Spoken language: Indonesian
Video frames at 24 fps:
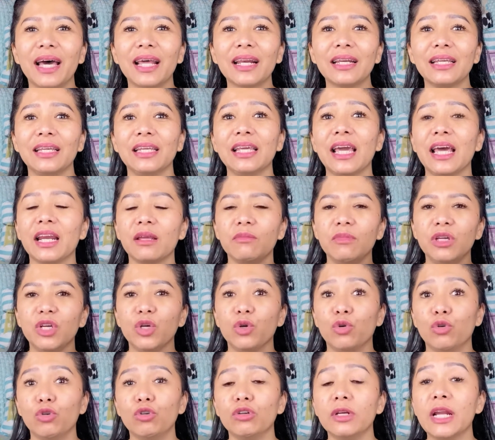Ini hari
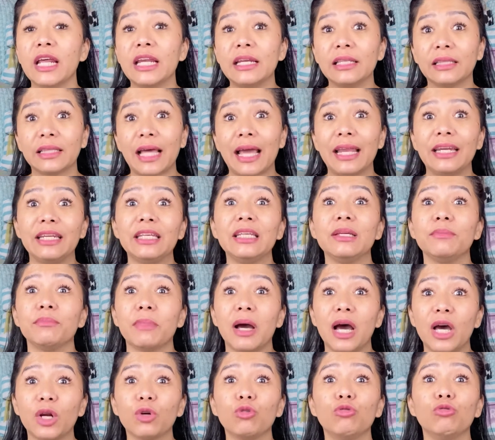Minggu dan tadi
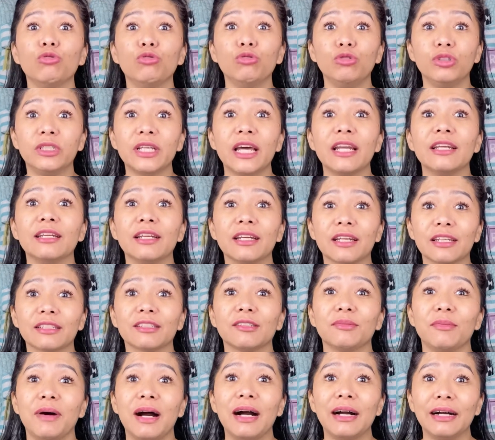baru hujan deras
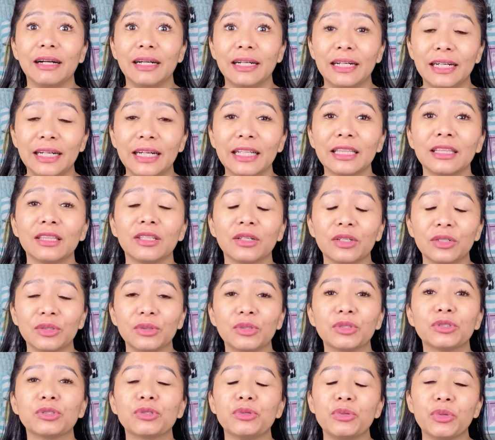banget.
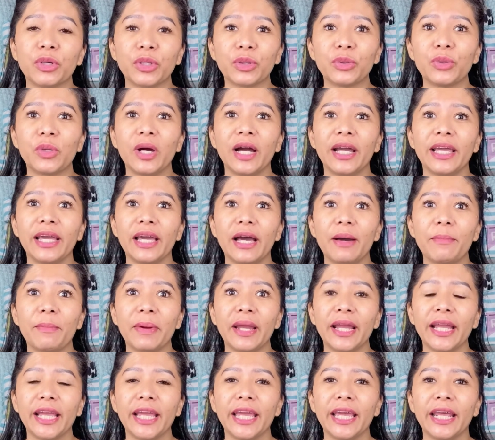Terus gue tuh kayak
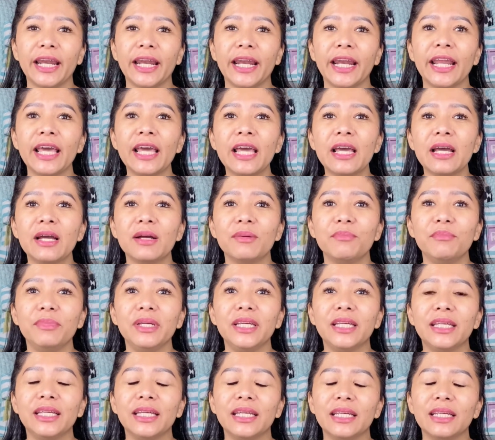pengen
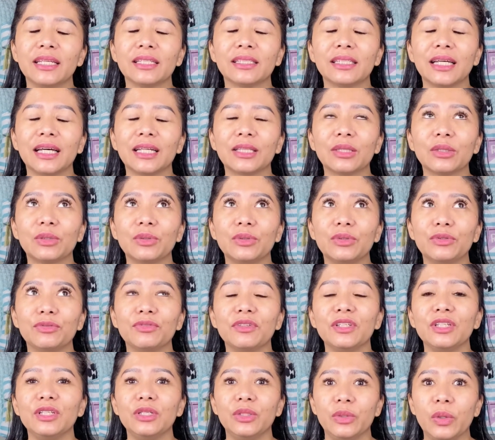bikin satu
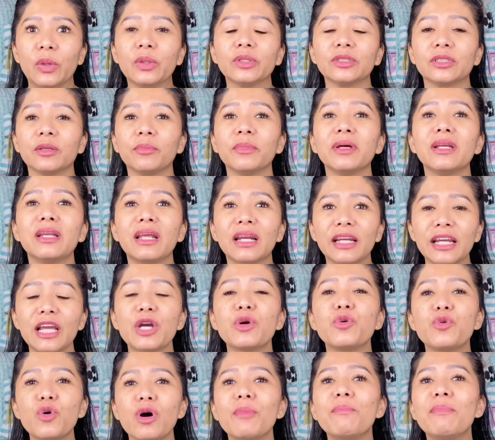video. Sebenarnya
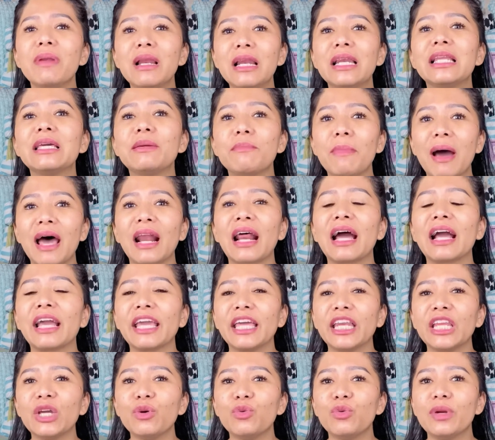gue beli barang
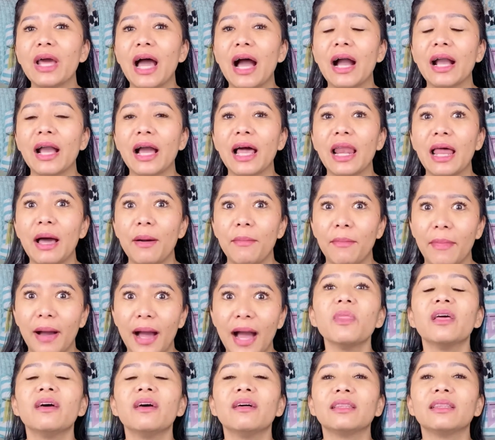ini udah agak
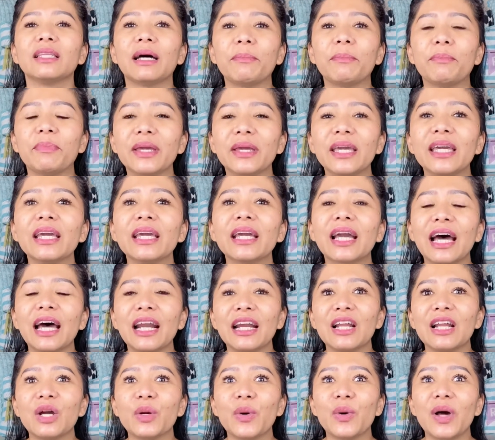lama, tapi
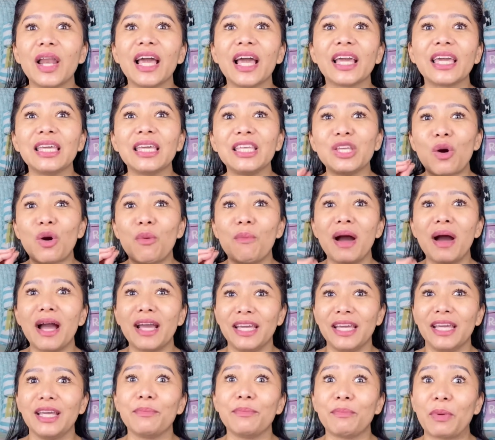karena gue lagi
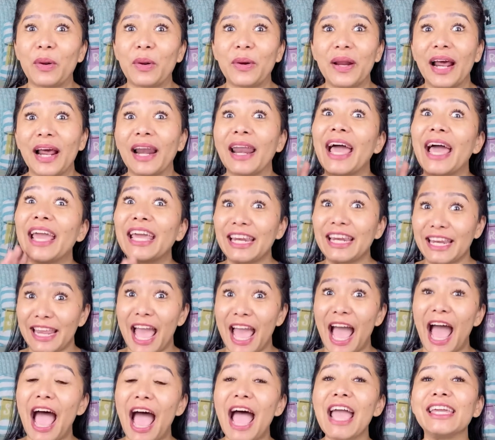nyobain produk
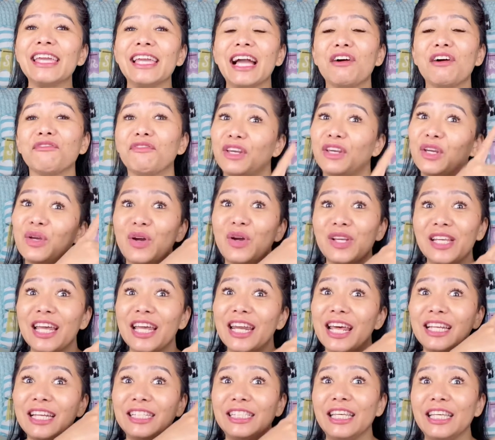lainnya yang videonya
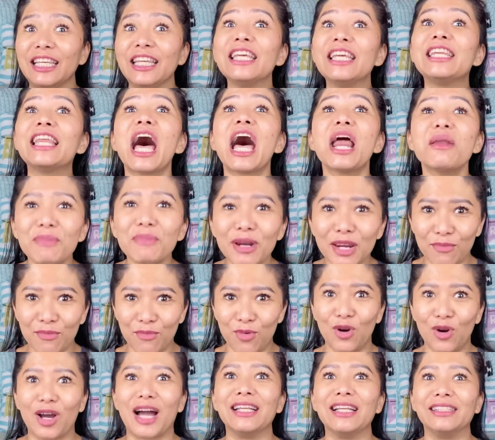ada di sini dan
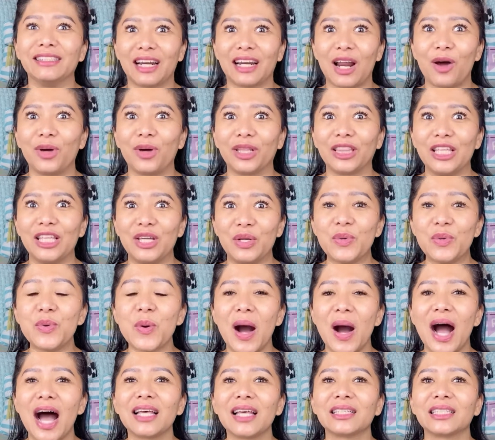menimbulkan jerawat di
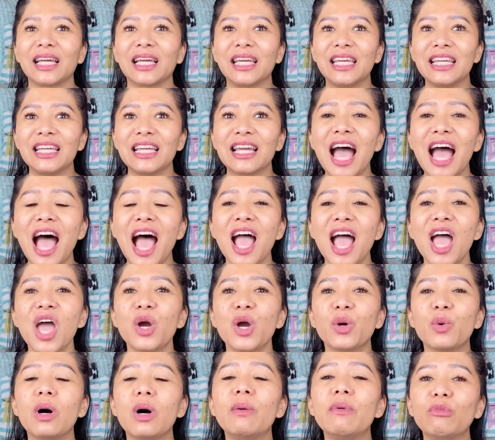gue, sehingga
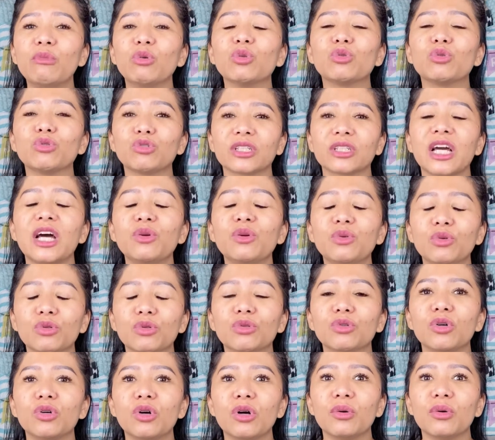gue memutuskan
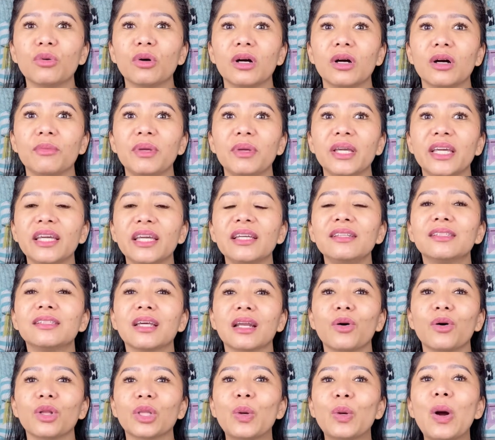untuk uh, bikin
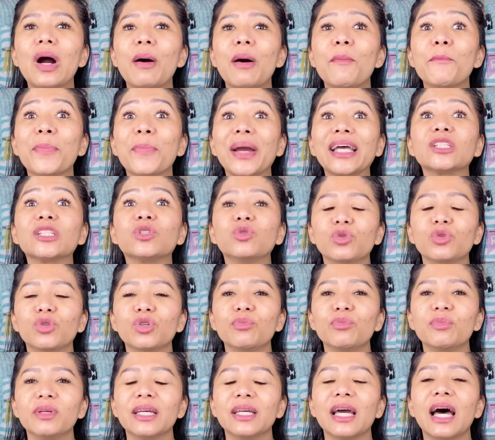jerawat gue kempes dulu
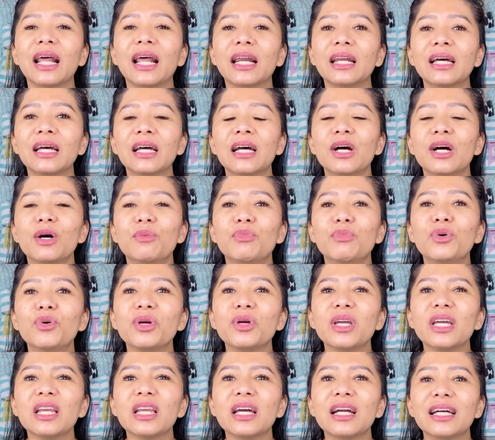biar
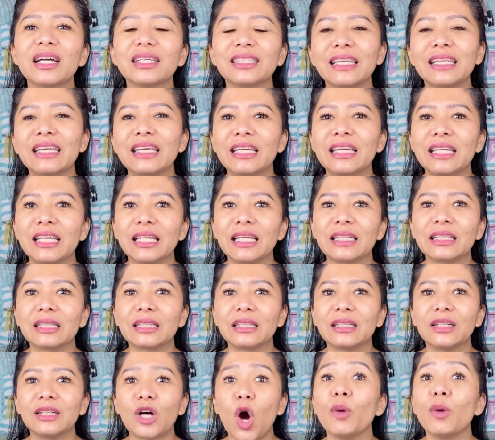mungkin agak sedikit
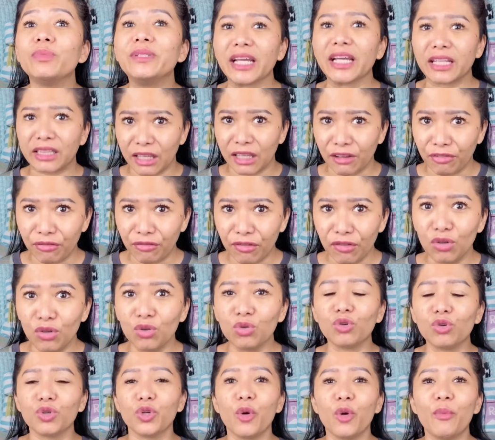uh, objektif
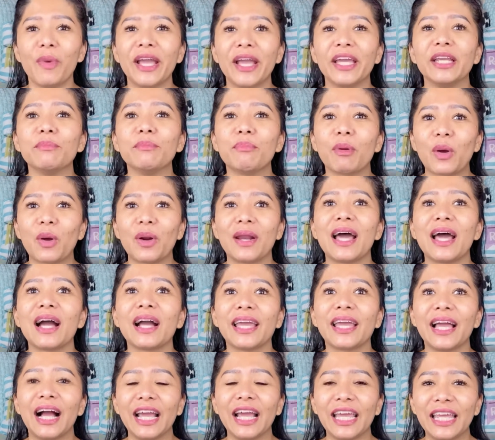untuk nyobain produk
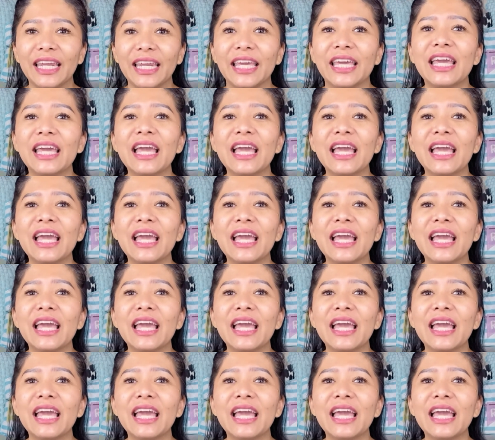yang ini.